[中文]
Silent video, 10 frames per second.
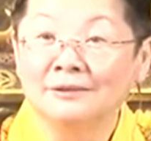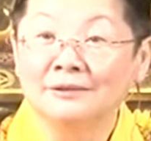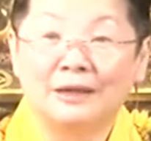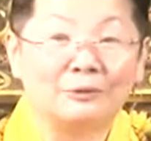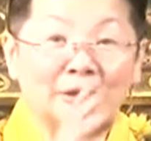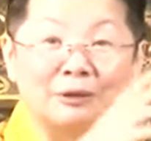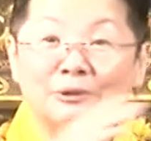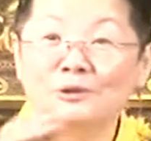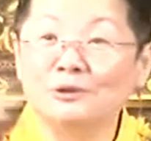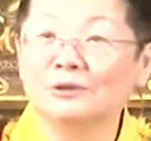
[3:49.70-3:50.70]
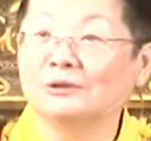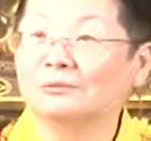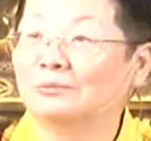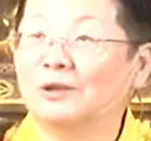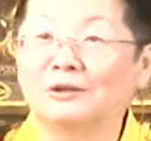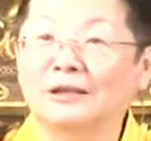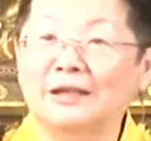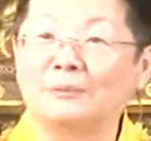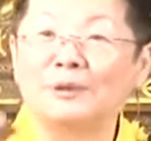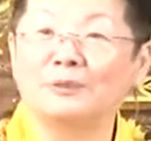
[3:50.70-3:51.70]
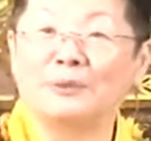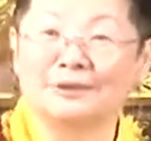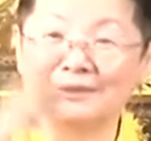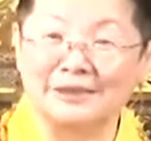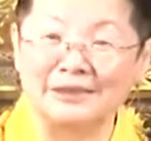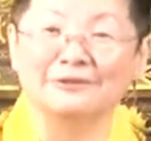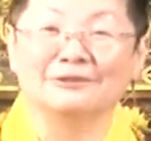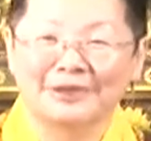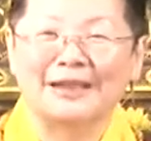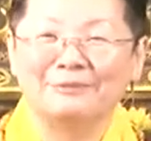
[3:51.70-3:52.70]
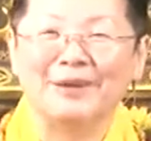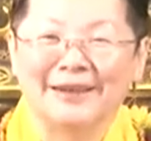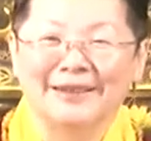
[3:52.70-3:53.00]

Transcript: 他问来问去，就没有人给背，就跑到金鹰谷就给背。